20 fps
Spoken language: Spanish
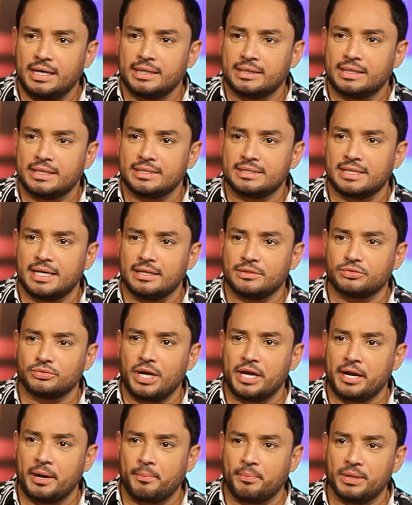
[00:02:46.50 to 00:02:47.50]
eh, quizás una
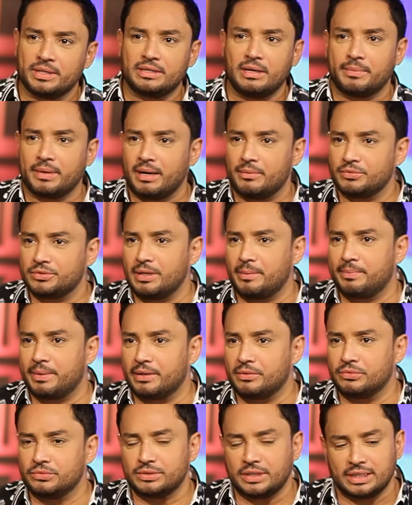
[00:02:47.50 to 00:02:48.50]
respuesta para muchas
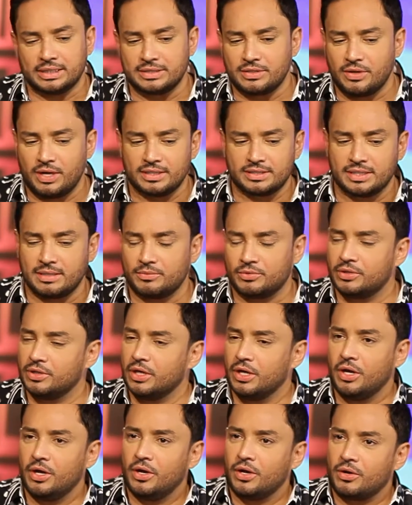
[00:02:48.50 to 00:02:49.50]
preguntas que nos hacemos
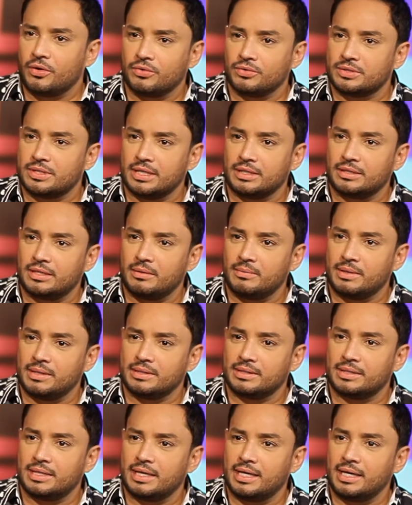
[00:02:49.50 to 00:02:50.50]

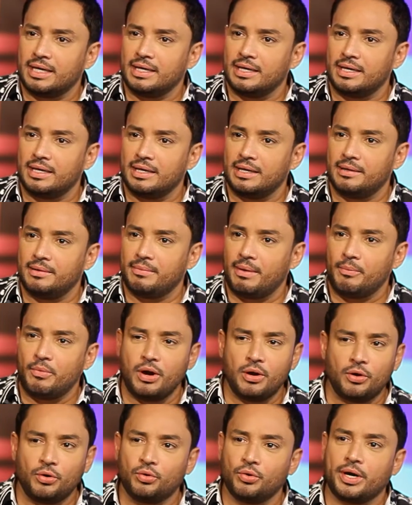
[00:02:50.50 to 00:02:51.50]
constantemente. Y vamos
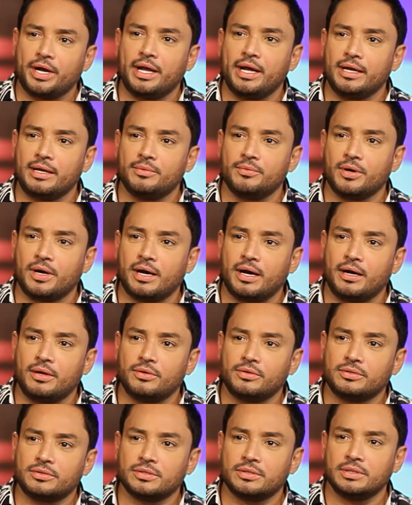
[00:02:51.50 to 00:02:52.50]
a los lugares
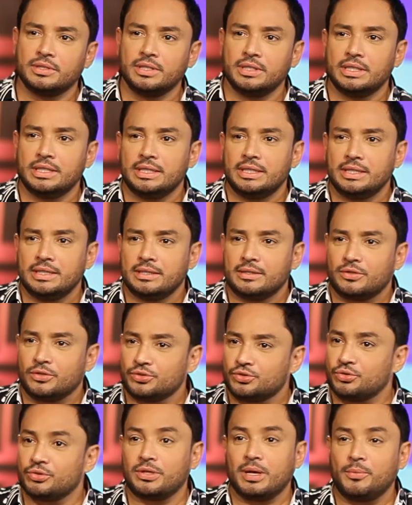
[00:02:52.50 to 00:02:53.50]
equivocados,
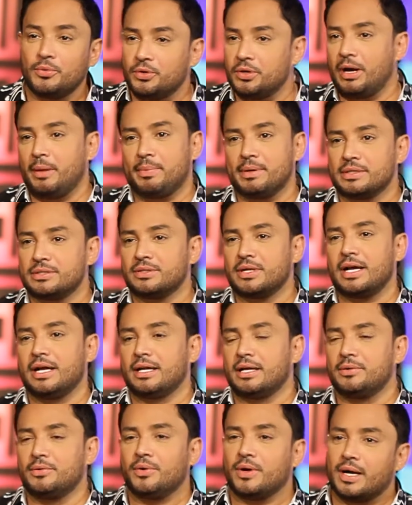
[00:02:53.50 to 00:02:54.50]
consultamos con las personas
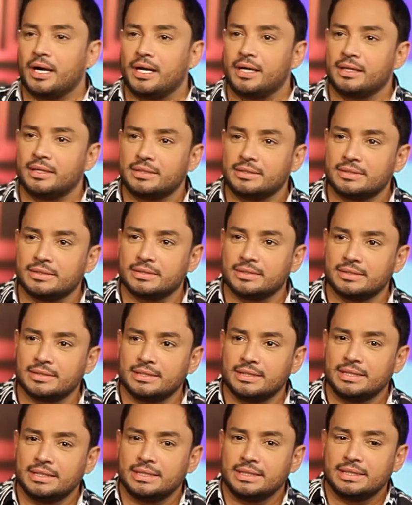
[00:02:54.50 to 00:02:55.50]
equivocadas
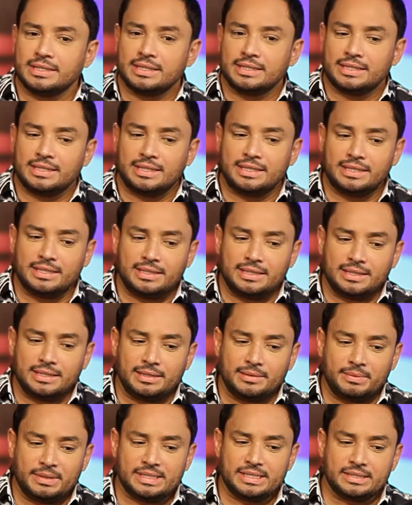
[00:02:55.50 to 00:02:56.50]

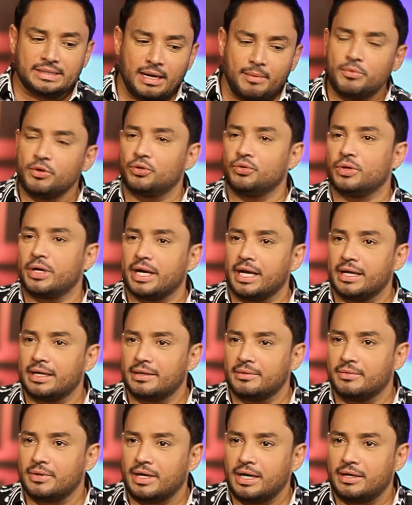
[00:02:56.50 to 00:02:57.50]
y visitamos lugares
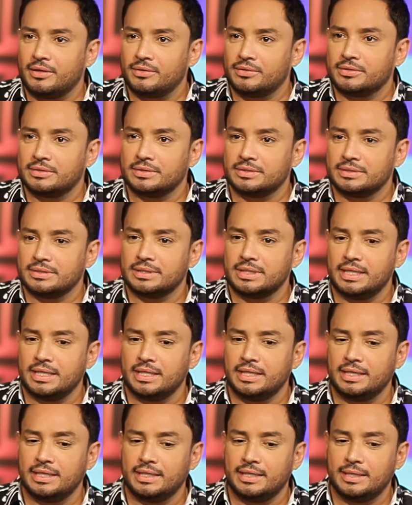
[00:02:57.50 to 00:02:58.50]
equivocados.
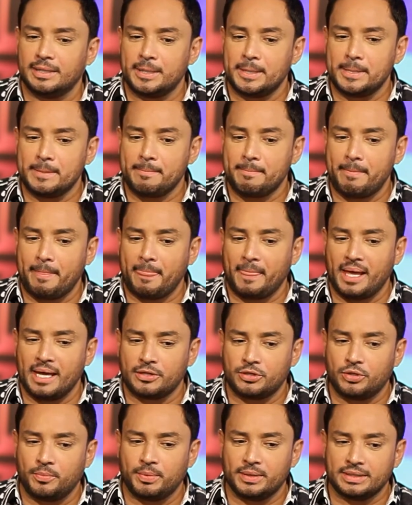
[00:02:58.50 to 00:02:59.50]
Y
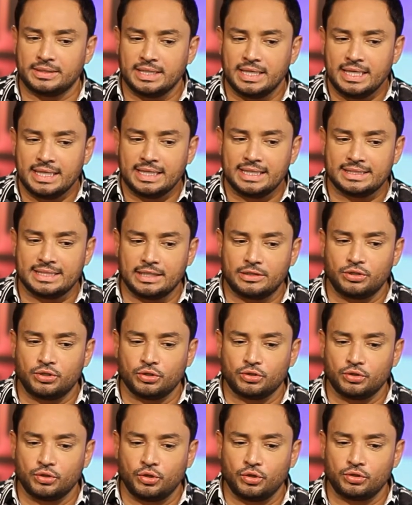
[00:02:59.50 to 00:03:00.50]
esto pues quizás
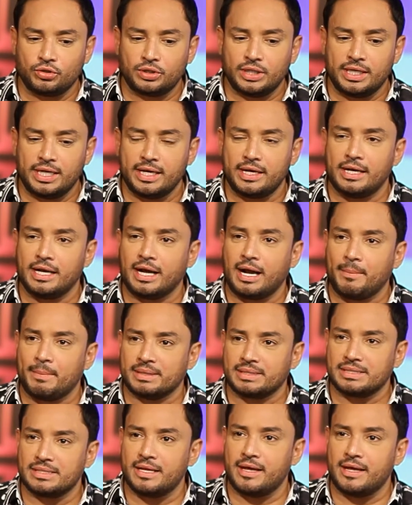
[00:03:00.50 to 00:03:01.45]
no tener la capacidad